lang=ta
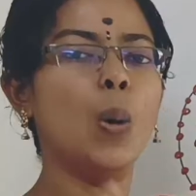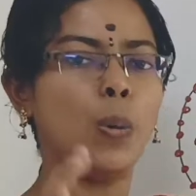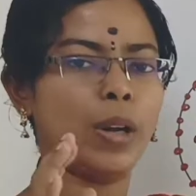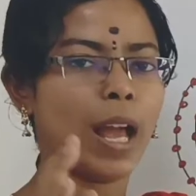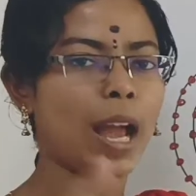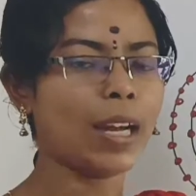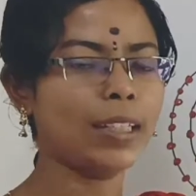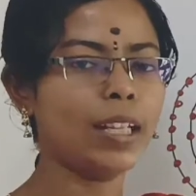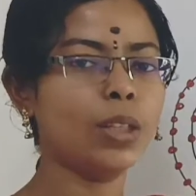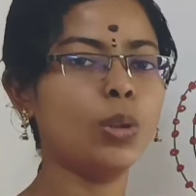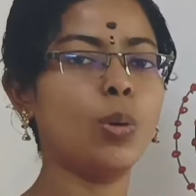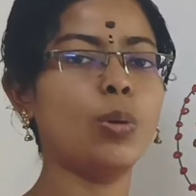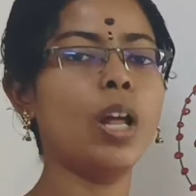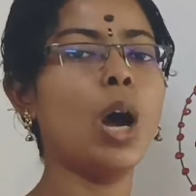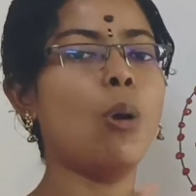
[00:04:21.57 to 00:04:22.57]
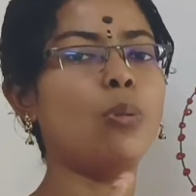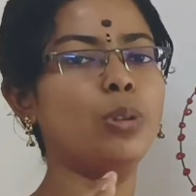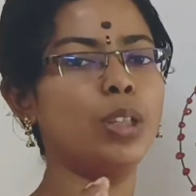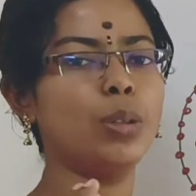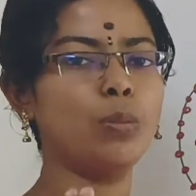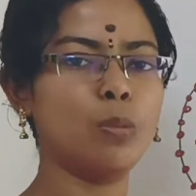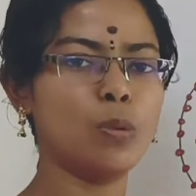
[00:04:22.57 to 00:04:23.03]
ஒரு ஆக்டத்தோட
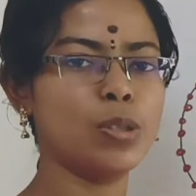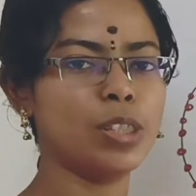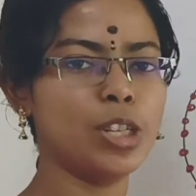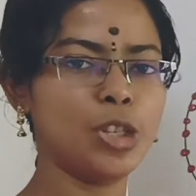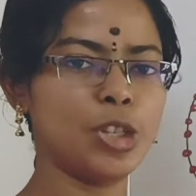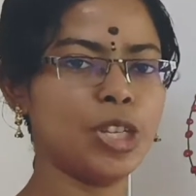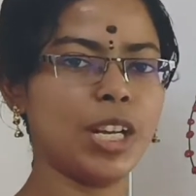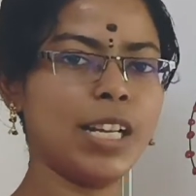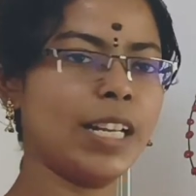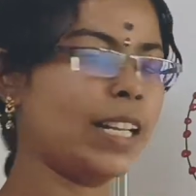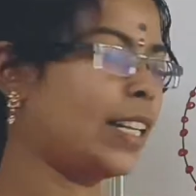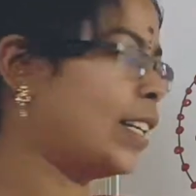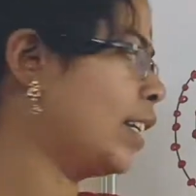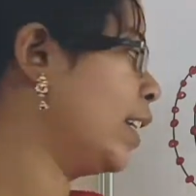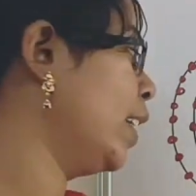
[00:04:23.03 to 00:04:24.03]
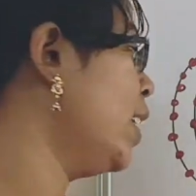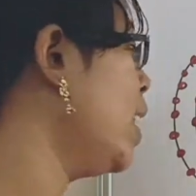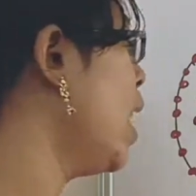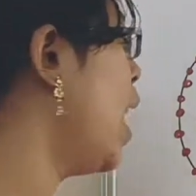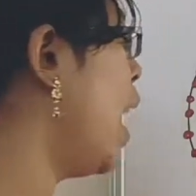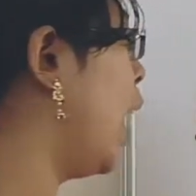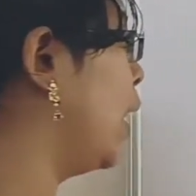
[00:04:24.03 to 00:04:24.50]
outermost shell ஷெல் இருக்குது
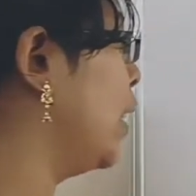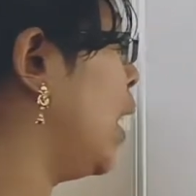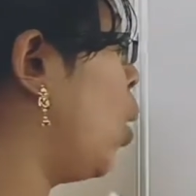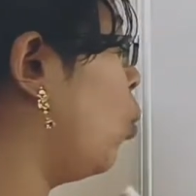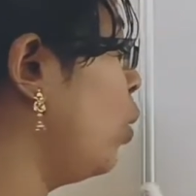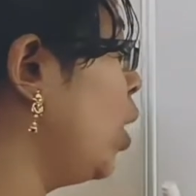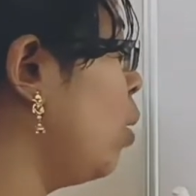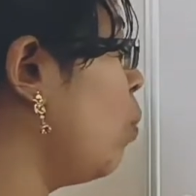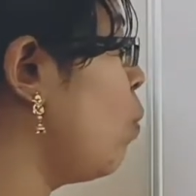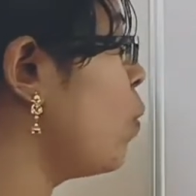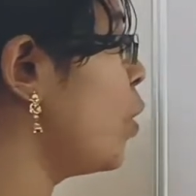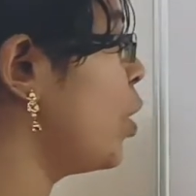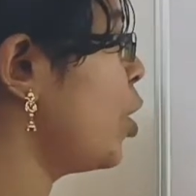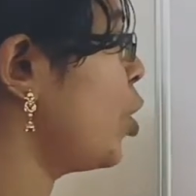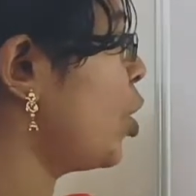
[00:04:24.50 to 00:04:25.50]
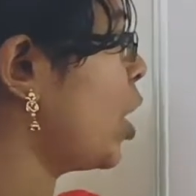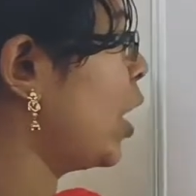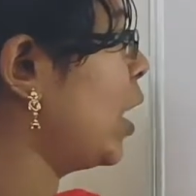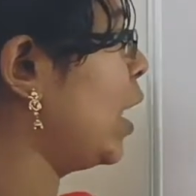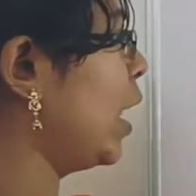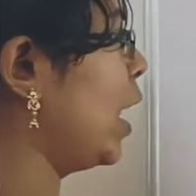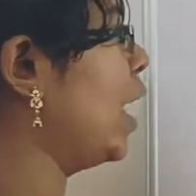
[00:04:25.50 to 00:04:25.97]
அந்த outermost மோஸ்ட்
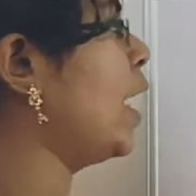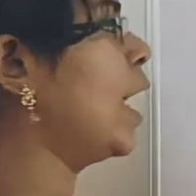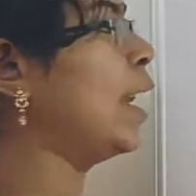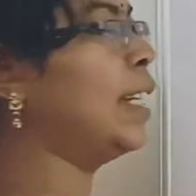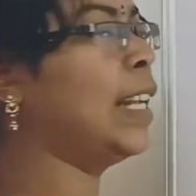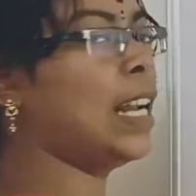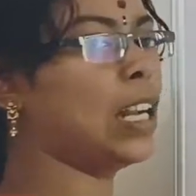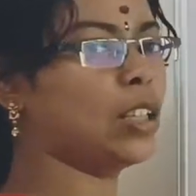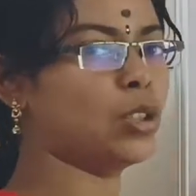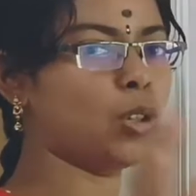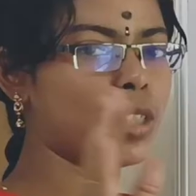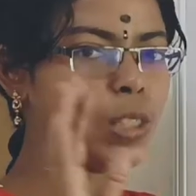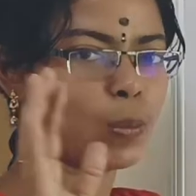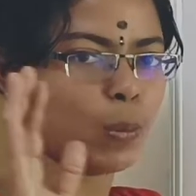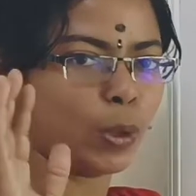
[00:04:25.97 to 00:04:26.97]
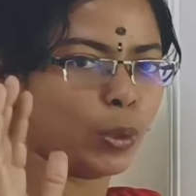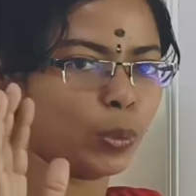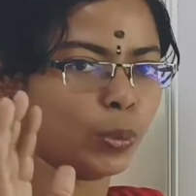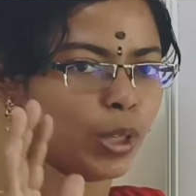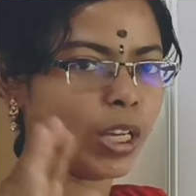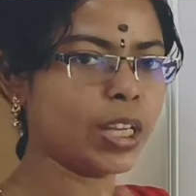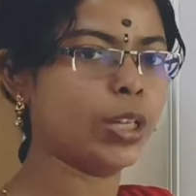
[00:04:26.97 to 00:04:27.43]
ஷெல்லில் எட்டு எலக்ட்ரான்ஸ்
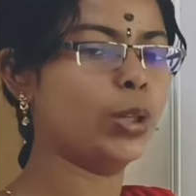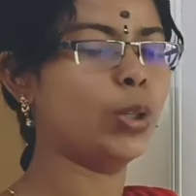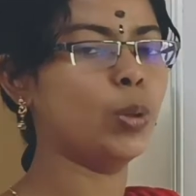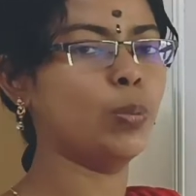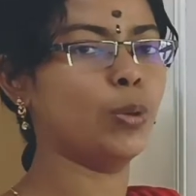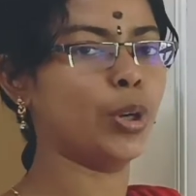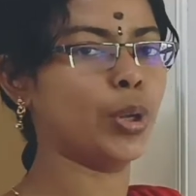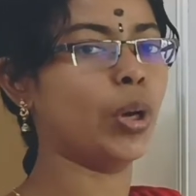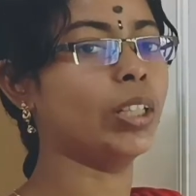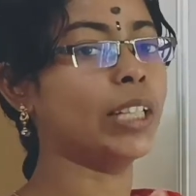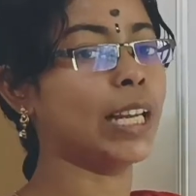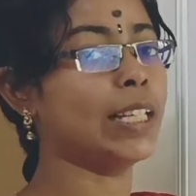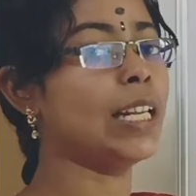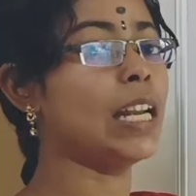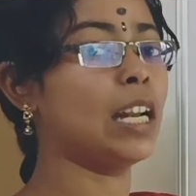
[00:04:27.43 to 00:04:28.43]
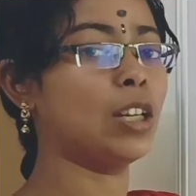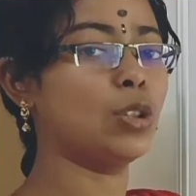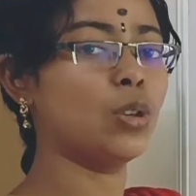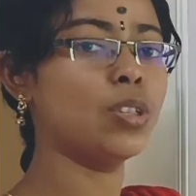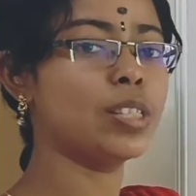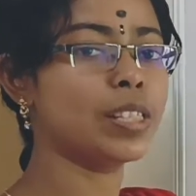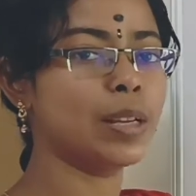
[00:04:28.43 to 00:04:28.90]
மட்டும்தான் இருக்க முடியும் அந்த எட்டு
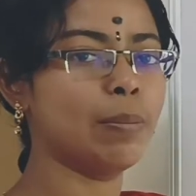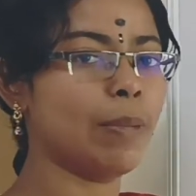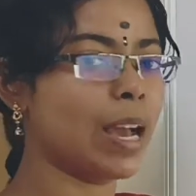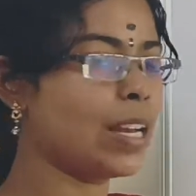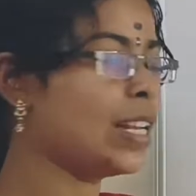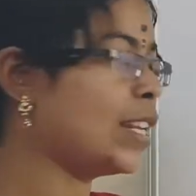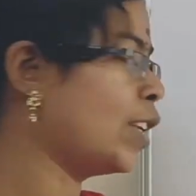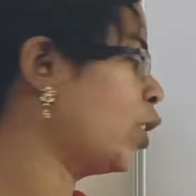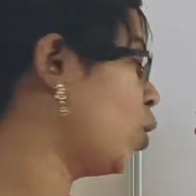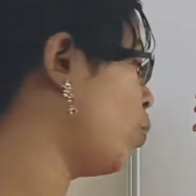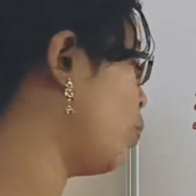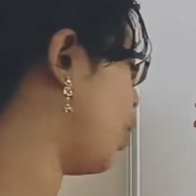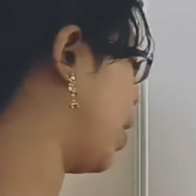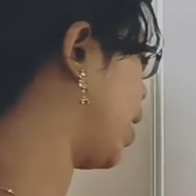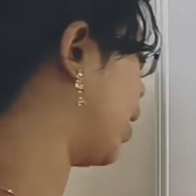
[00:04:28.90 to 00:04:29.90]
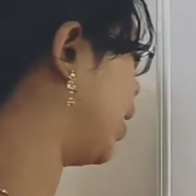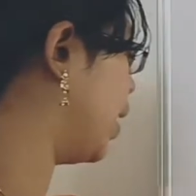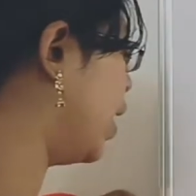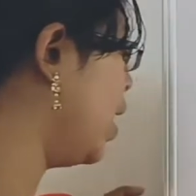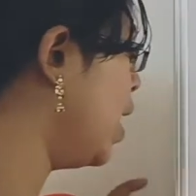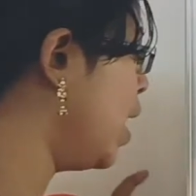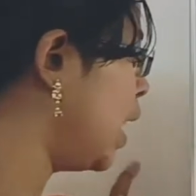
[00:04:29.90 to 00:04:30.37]
எலக்ட்ரான்ஸ்க்கு மேலே இருக்க முடியாது
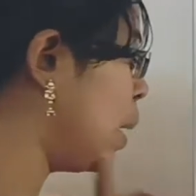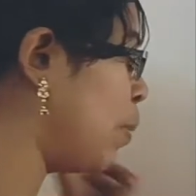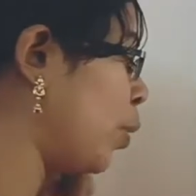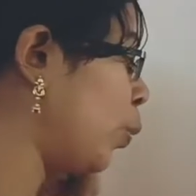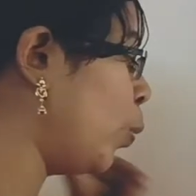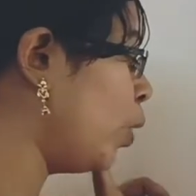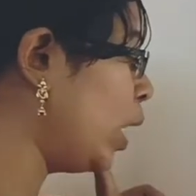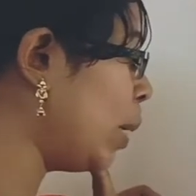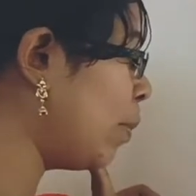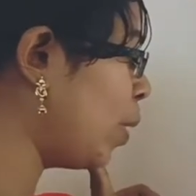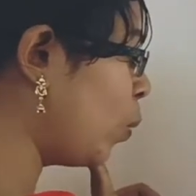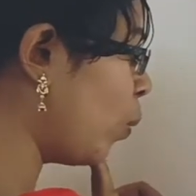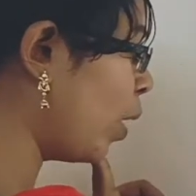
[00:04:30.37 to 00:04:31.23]
நம்ம ரூல் நம்பர்